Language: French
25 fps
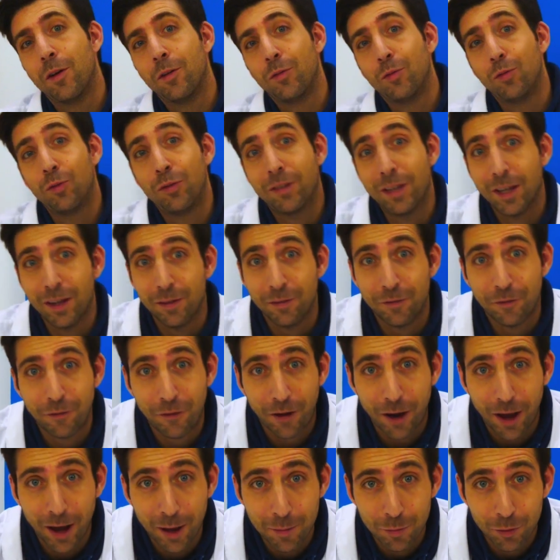Tout ça est
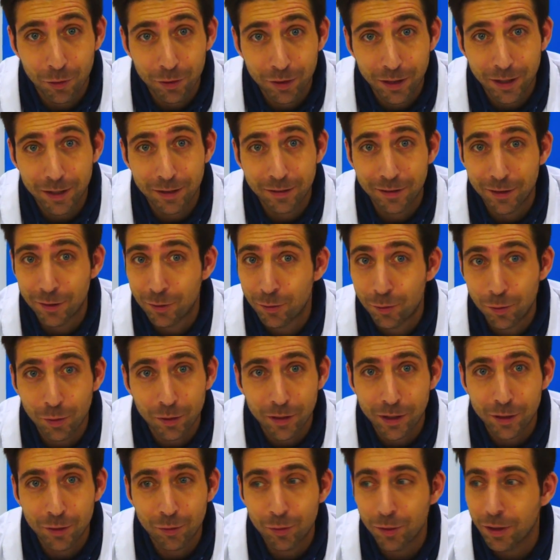vraiment dingue, c'est
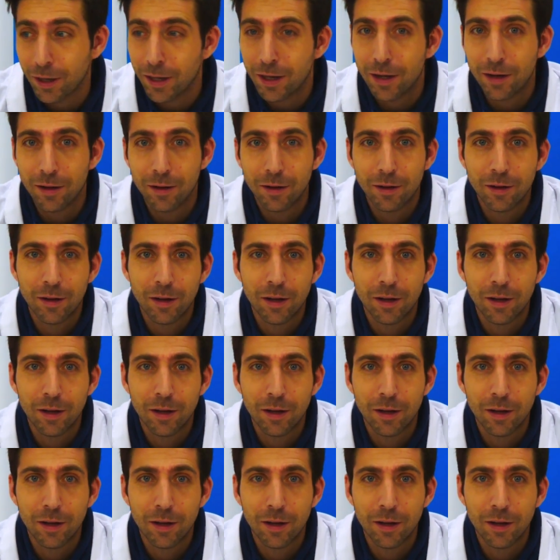surnaturel.